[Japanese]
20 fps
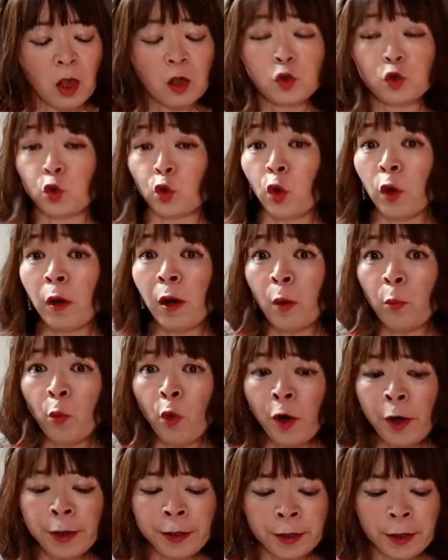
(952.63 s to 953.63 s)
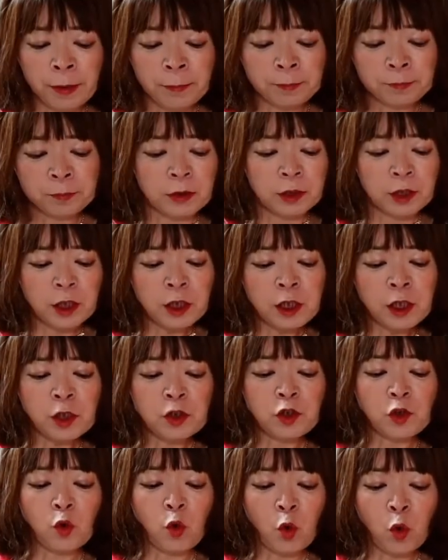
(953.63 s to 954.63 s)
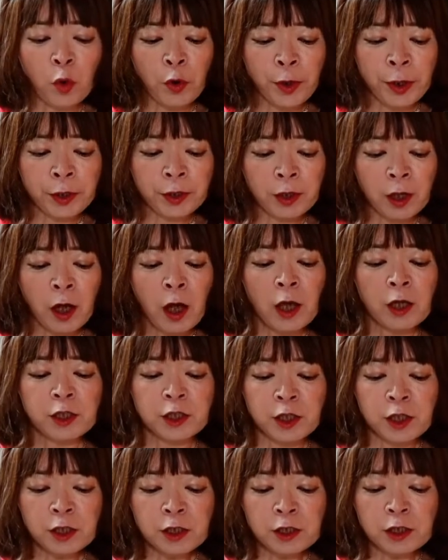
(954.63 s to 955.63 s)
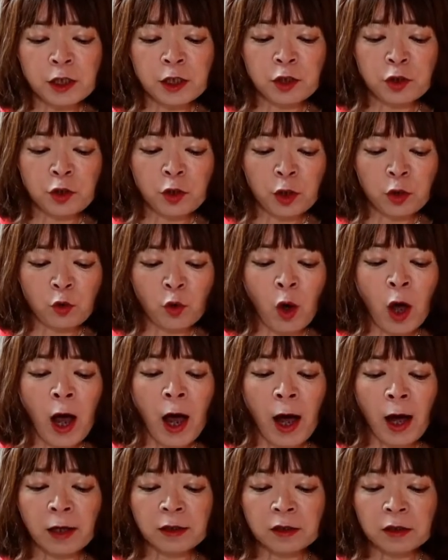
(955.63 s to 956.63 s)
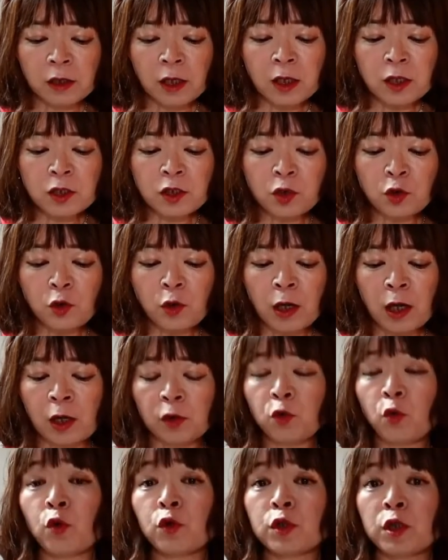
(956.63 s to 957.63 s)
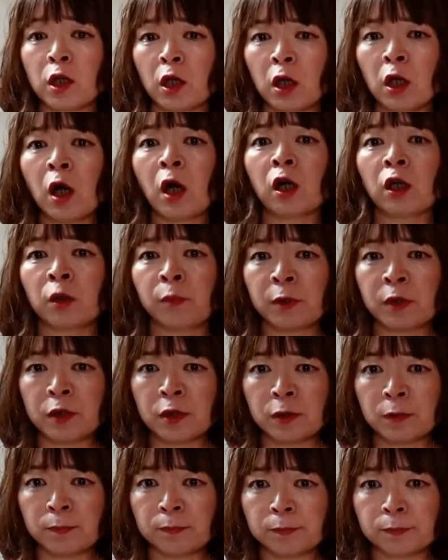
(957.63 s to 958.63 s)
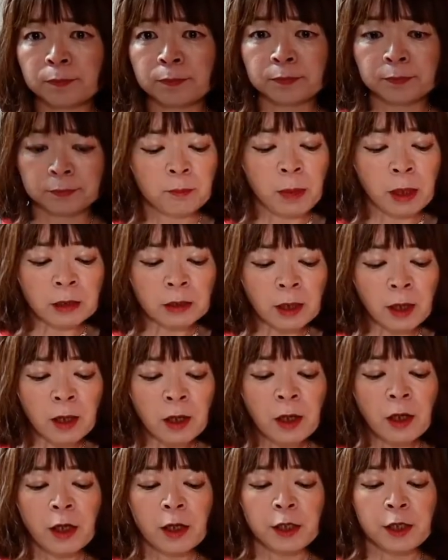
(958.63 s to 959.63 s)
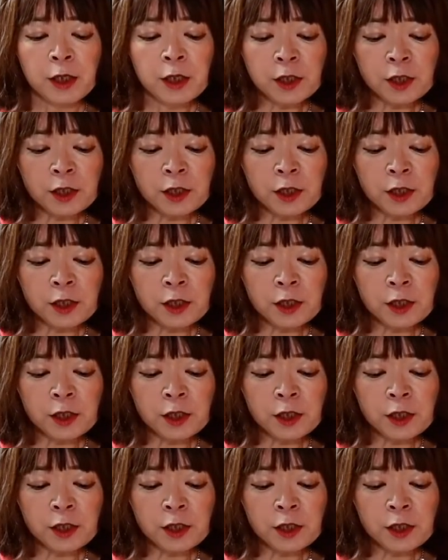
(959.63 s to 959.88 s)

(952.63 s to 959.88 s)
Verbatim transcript: それはもはや事実を超えた真実へと発展する可能性があります。また意